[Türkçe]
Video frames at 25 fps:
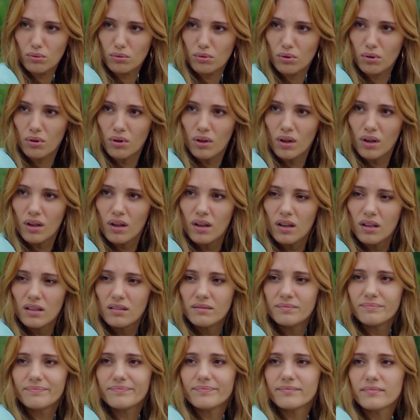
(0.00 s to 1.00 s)
oldu.
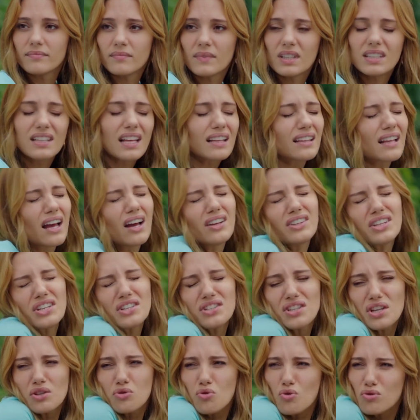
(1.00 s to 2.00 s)
Zaten
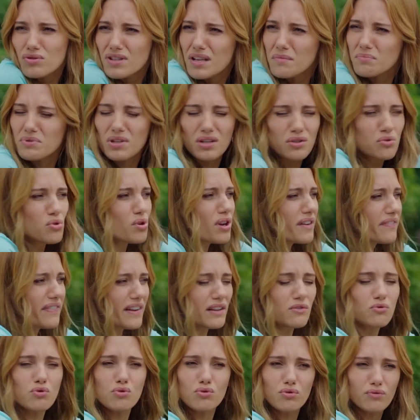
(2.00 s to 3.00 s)
de çok sevmişler. Çok
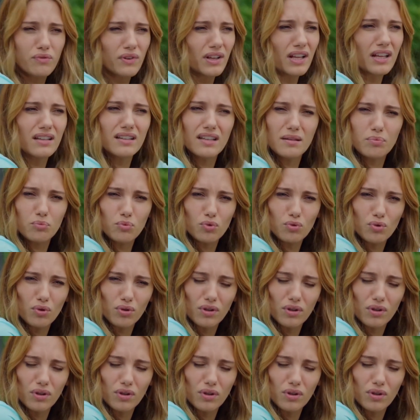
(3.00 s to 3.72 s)
efendi çocuk falan deyip